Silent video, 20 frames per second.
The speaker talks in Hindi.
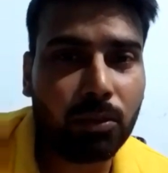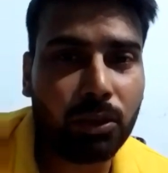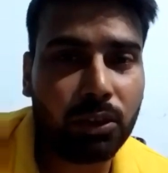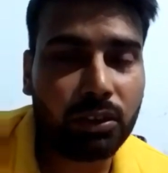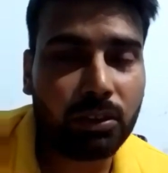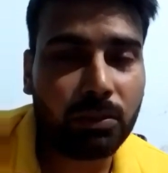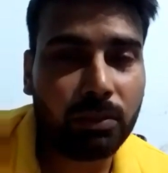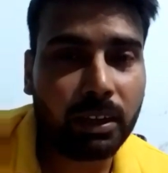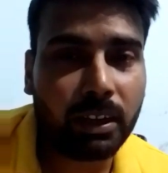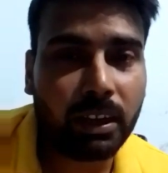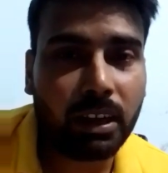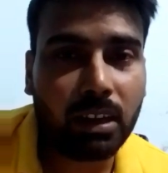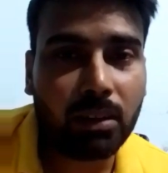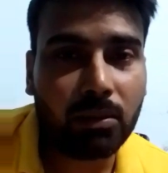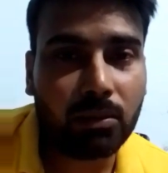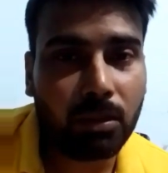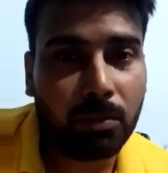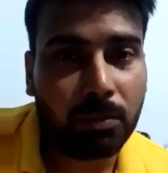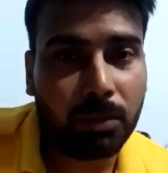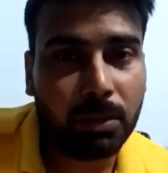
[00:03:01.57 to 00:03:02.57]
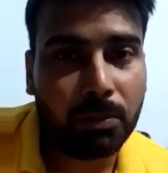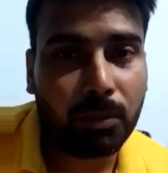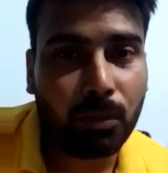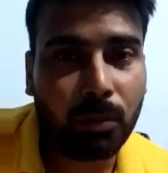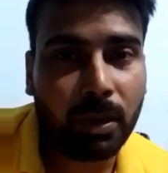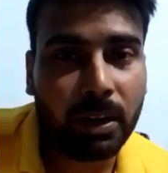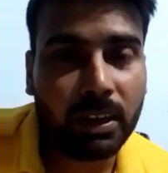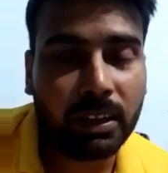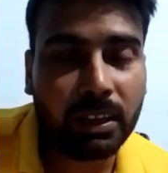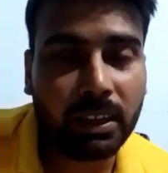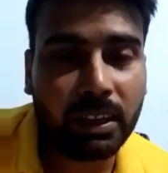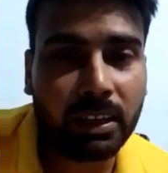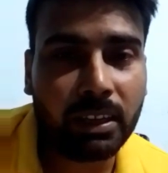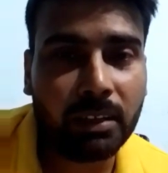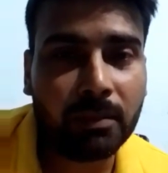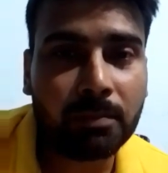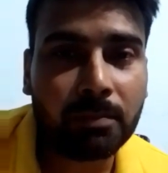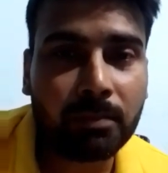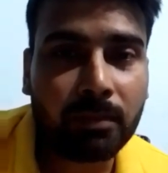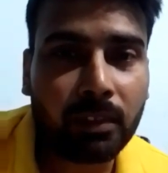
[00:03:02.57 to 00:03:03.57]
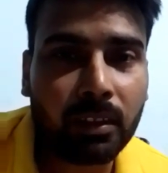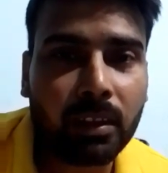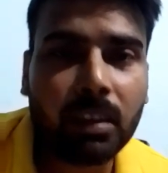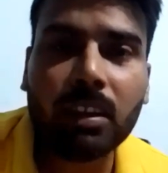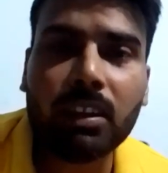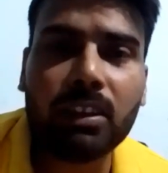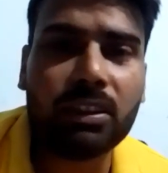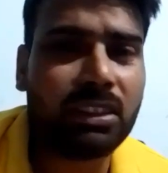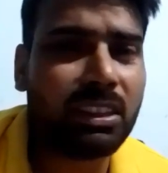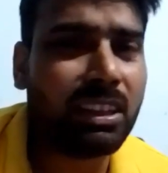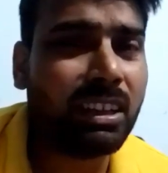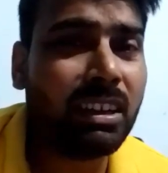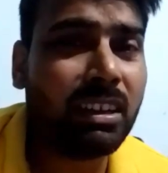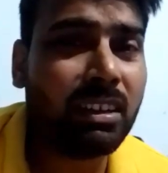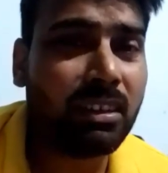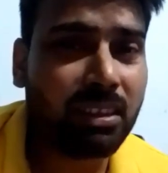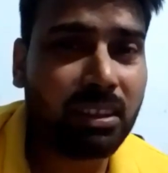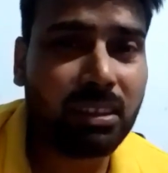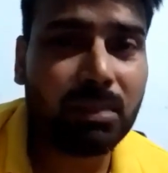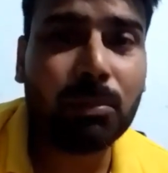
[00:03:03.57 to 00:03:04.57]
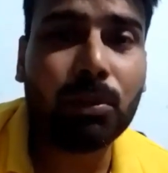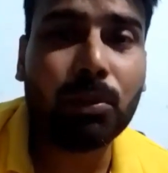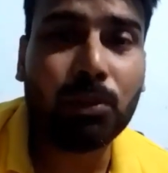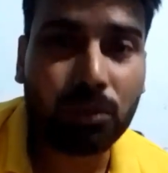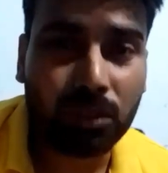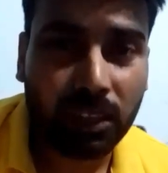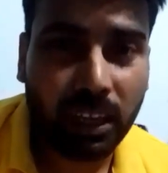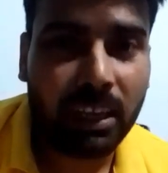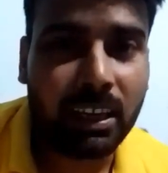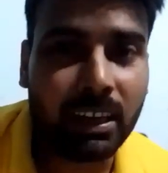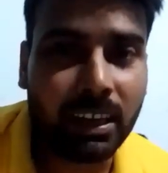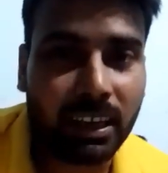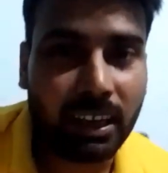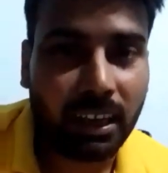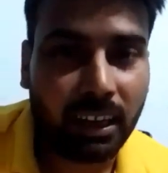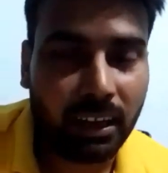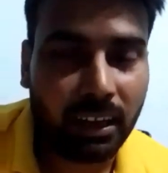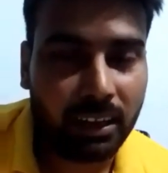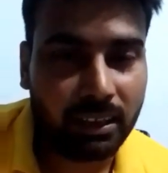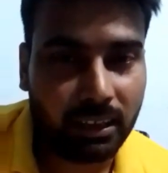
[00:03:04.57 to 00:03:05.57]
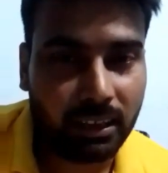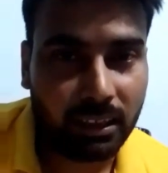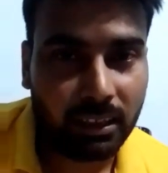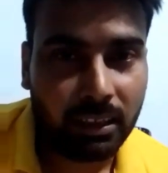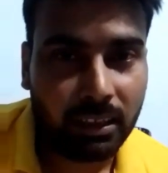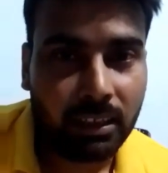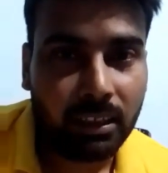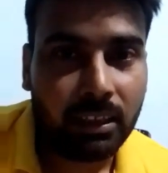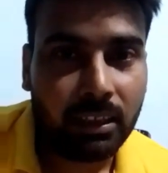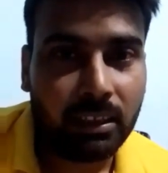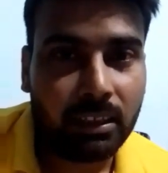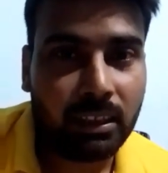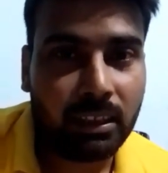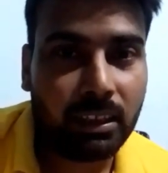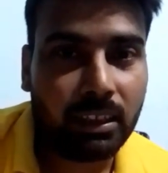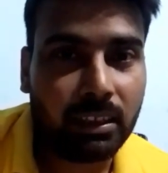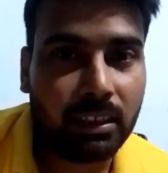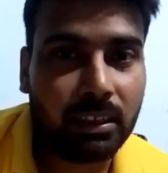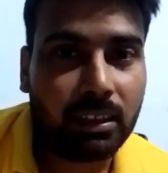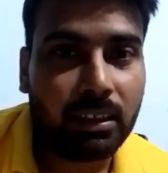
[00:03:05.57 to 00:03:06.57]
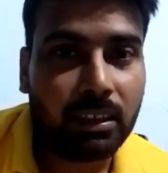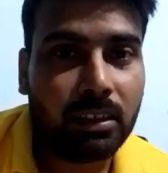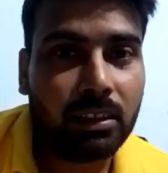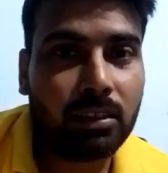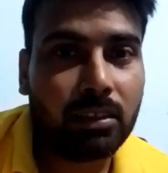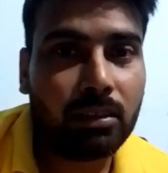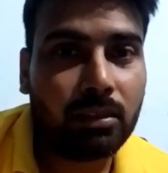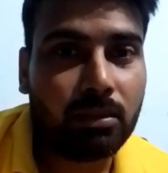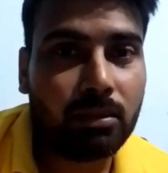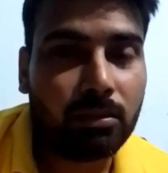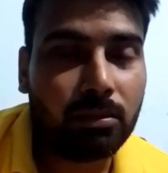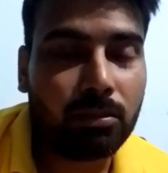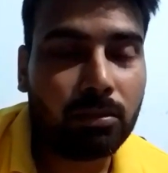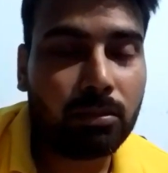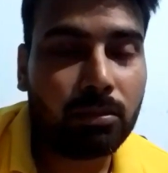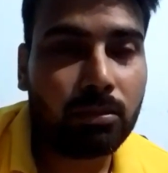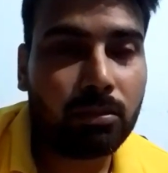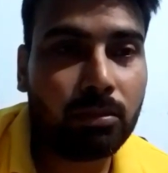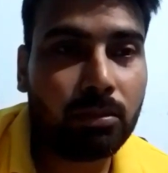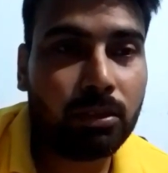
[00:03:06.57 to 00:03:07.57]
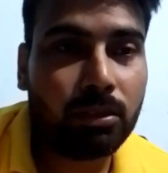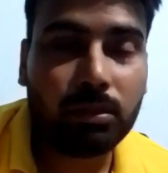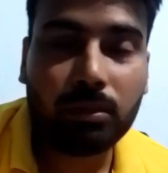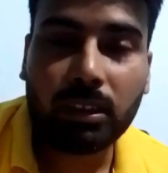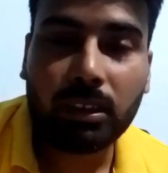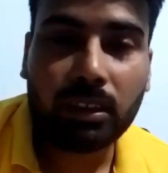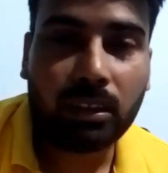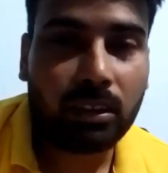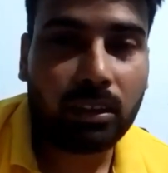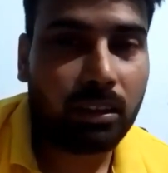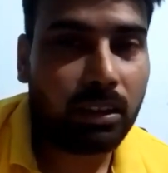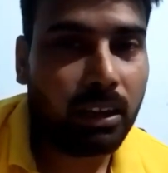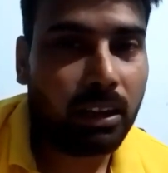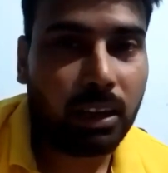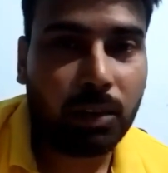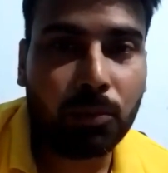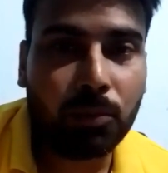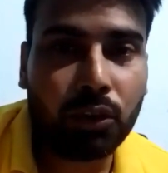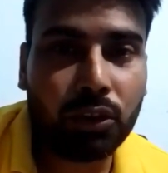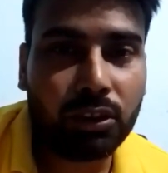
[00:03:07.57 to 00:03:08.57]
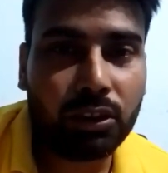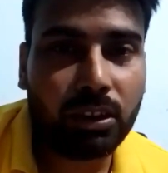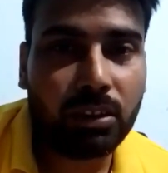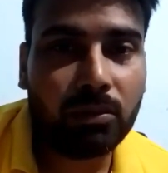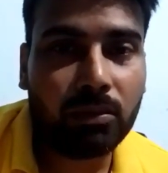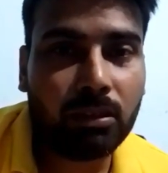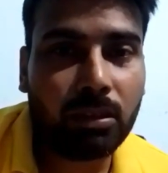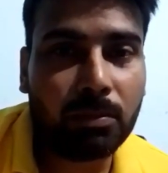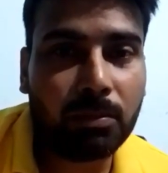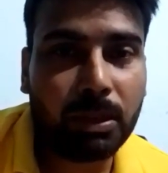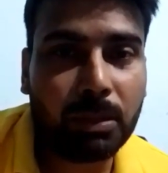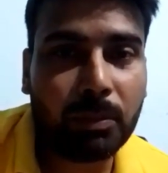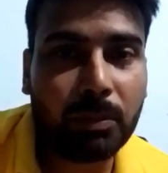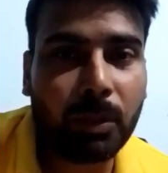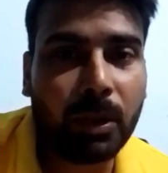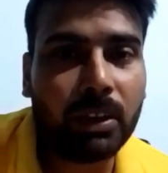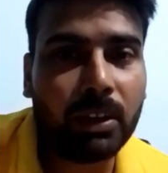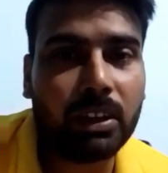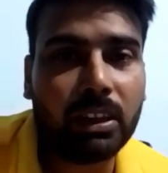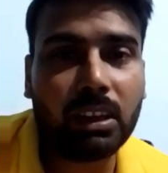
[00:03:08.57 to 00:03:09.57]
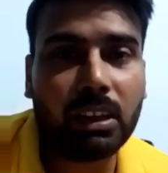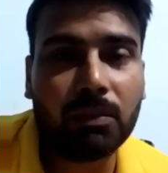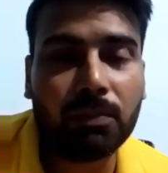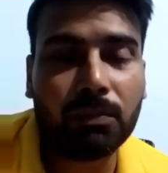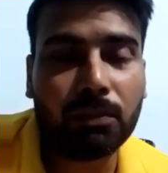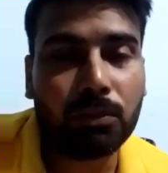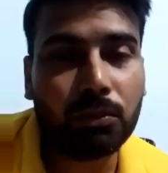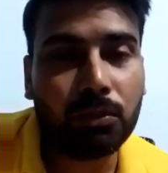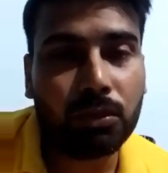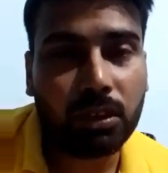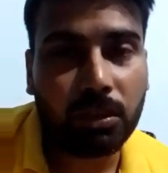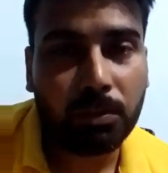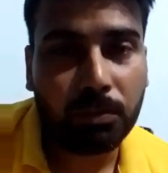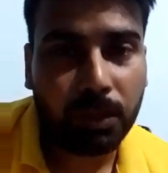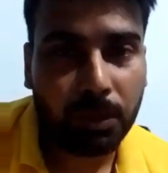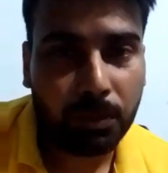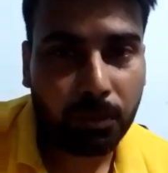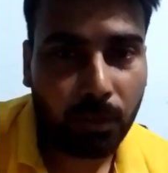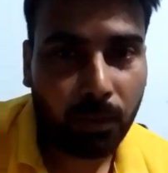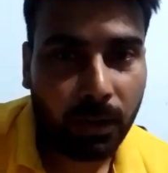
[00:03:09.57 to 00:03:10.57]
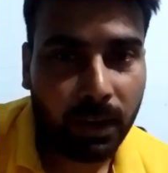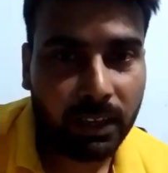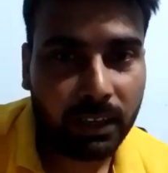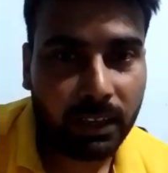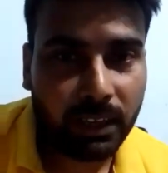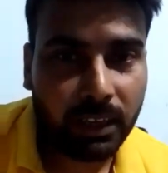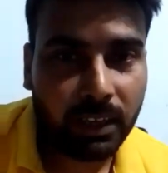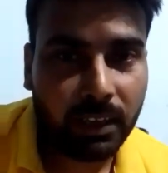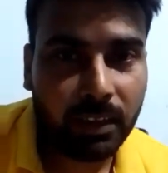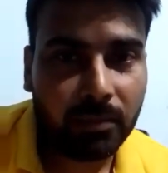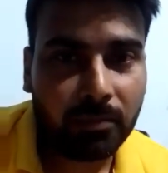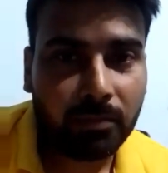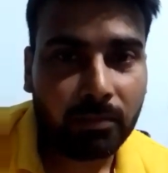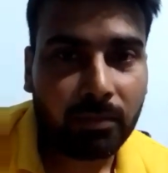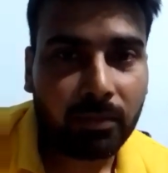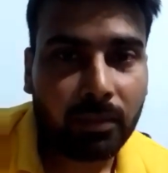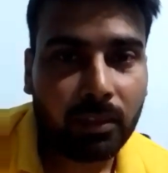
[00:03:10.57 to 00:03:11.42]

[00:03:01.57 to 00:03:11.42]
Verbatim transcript: एकोमोडेशन वगैरह कंपनी प्रोवाइड करेगी स्टील इंडस्ट्रीज में होता ही है यार ऐसा ही ठीक है तो एकोमोडेशन कंपनी प्रोवाइड करेगी फूड कंपनी प्रोवाइड करेगी